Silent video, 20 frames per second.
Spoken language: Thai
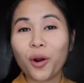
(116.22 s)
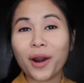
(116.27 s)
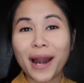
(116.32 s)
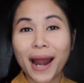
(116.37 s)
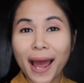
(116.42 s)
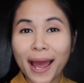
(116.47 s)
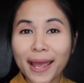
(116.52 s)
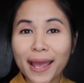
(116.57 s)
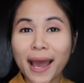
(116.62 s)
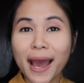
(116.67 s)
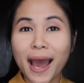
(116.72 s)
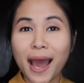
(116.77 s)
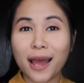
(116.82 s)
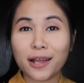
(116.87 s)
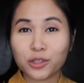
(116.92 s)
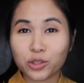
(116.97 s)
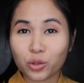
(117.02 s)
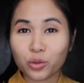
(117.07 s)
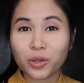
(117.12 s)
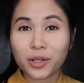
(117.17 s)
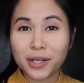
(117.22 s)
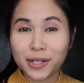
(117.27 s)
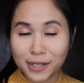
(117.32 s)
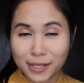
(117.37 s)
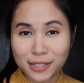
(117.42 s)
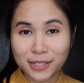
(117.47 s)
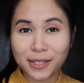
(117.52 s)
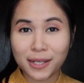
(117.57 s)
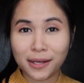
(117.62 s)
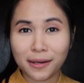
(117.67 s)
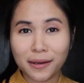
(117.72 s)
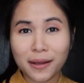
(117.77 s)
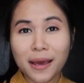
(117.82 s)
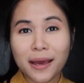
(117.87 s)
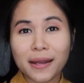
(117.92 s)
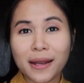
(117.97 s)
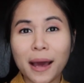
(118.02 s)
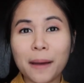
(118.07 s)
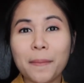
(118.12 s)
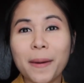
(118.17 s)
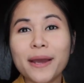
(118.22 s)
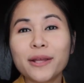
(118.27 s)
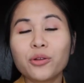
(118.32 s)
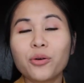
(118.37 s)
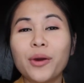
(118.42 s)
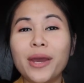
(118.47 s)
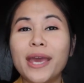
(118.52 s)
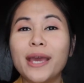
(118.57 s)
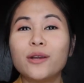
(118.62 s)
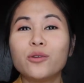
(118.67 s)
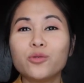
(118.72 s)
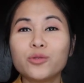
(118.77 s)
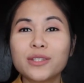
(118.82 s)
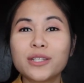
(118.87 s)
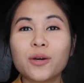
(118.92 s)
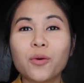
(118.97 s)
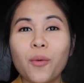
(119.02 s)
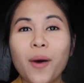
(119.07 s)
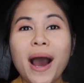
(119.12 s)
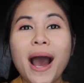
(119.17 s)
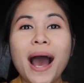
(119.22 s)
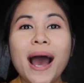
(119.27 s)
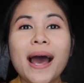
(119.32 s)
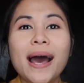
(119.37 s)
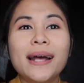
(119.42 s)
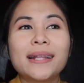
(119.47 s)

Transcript: คนให้อาหารจนเคยชินทำให้ตัวเองรู้สึกว่า